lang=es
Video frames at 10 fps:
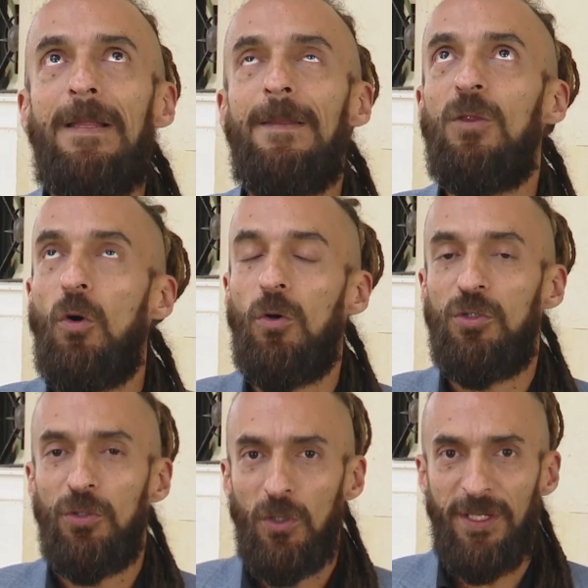No,
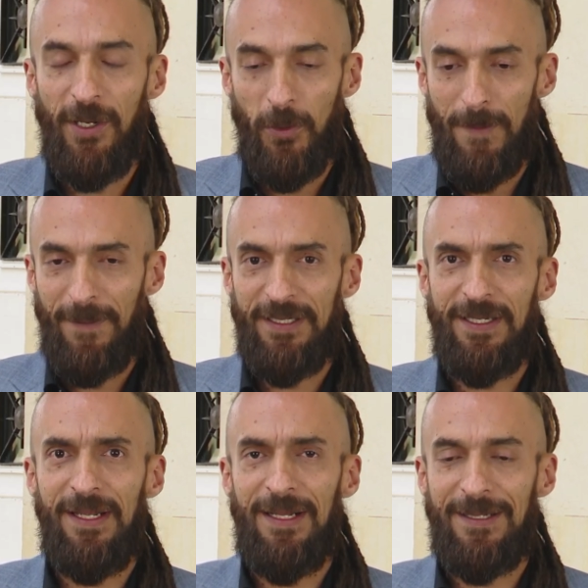yo no creo. Me parece
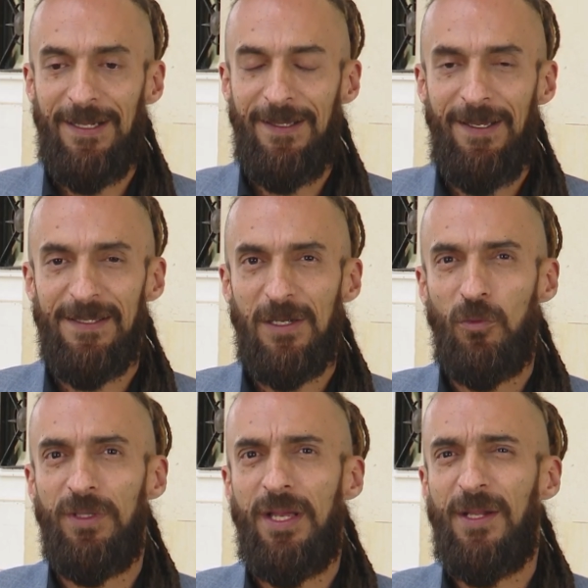que la alcaldía
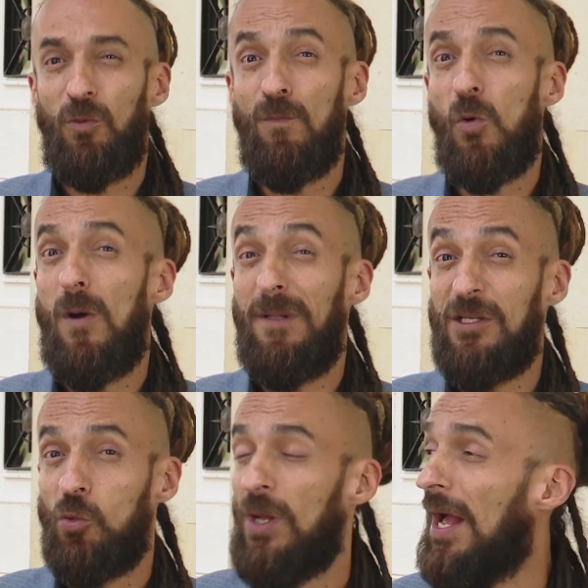sacó un decreto un poco
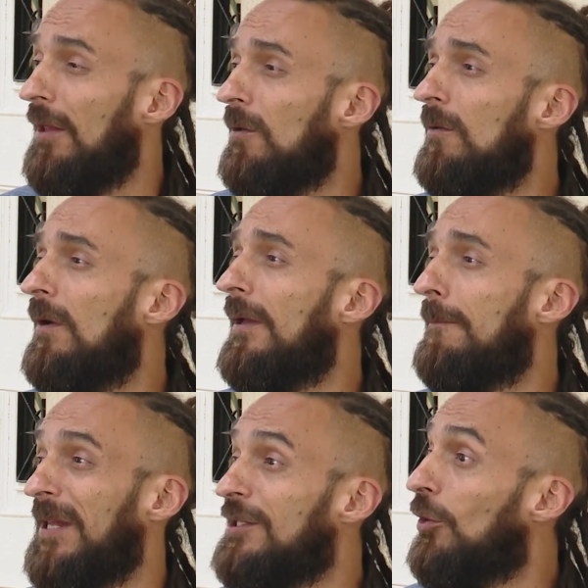apresurado, eh,
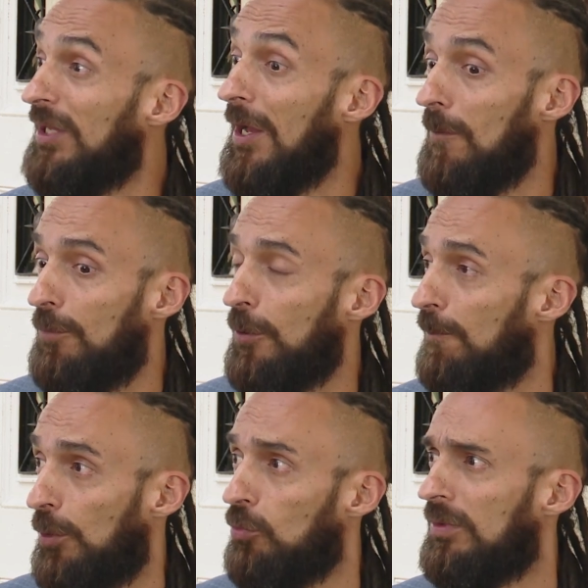presionado por,
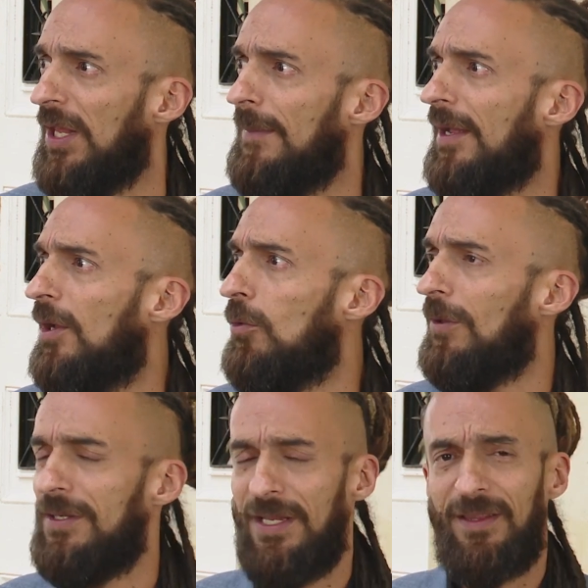un tema que hubo
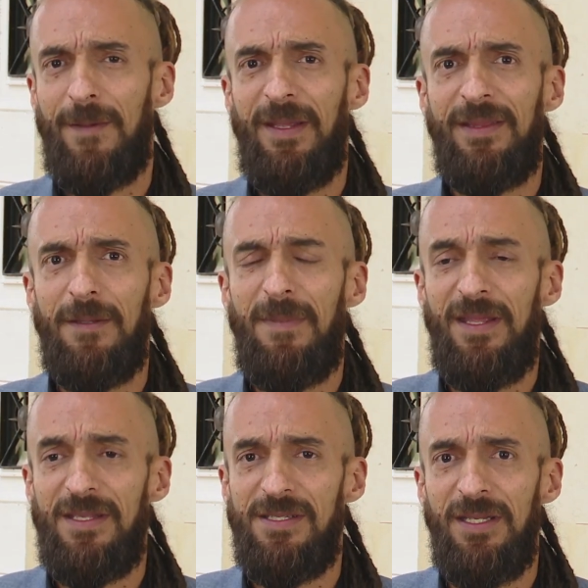recientemente en
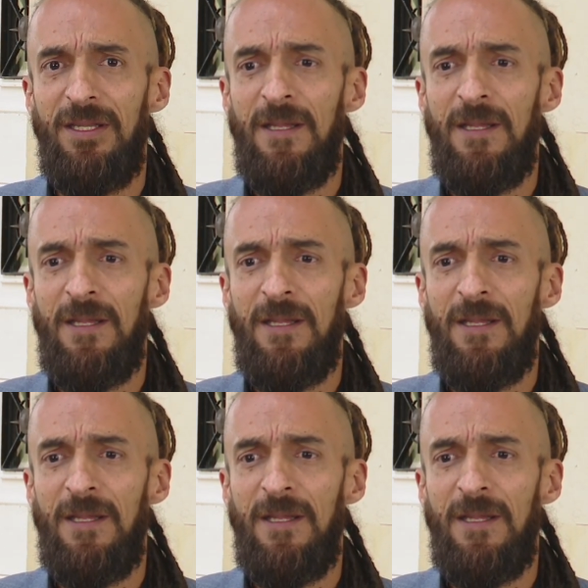Medellín.